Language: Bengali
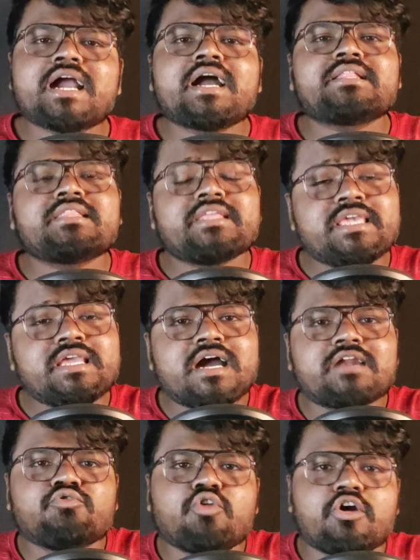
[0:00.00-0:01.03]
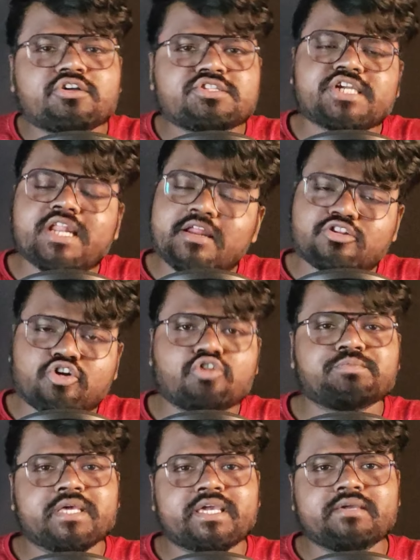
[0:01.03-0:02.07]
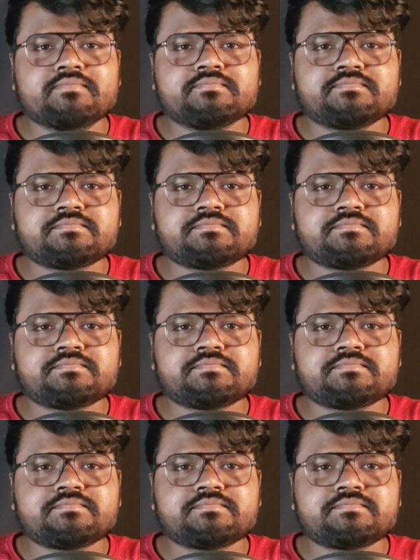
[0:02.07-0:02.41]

নাগাদ ইকার গোয়ারত সেনার তরফ থেকে